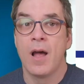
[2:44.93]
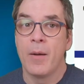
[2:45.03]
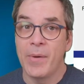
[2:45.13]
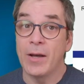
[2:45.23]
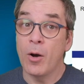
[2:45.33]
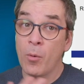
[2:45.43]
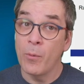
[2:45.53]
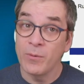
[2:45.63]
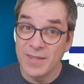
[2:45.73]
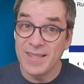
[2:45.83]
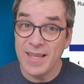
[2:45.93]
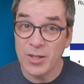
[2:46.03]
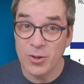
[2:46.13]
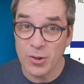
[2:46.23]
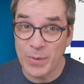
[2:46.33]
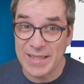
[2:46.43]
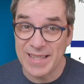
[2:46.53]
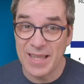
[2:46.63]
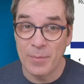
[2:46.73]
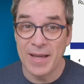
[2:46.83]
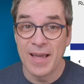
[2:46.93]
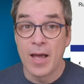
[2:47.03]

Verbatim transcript: Mais comme on disait juste précédemment,